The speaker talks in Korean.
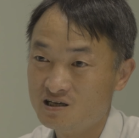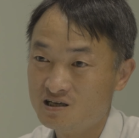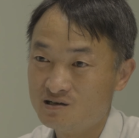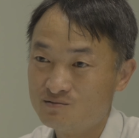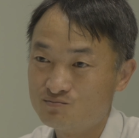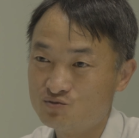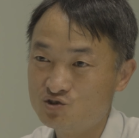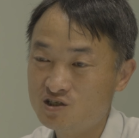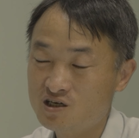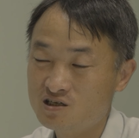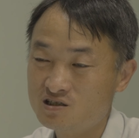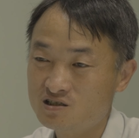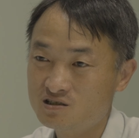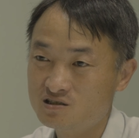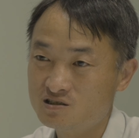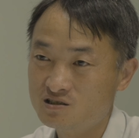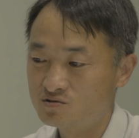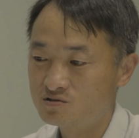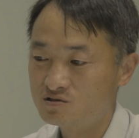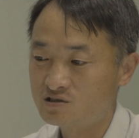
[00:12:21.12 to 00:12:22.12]

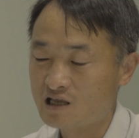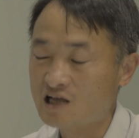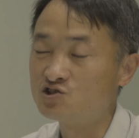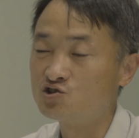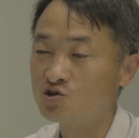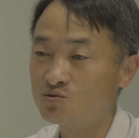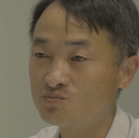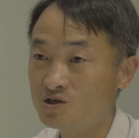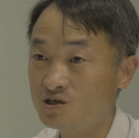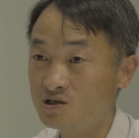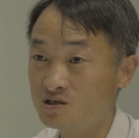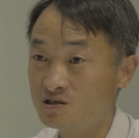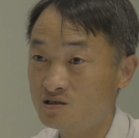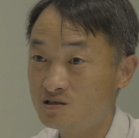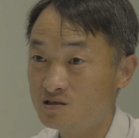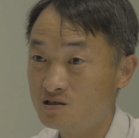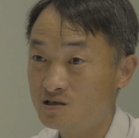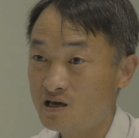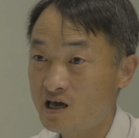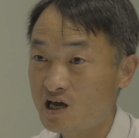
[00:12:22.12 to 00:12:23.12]
문제는
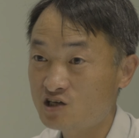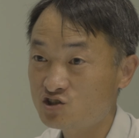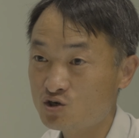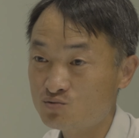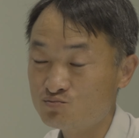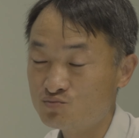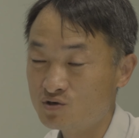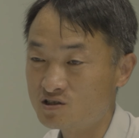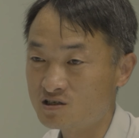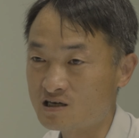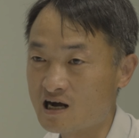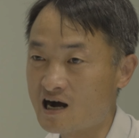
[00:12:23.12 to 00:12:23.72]
단점이 행정부에서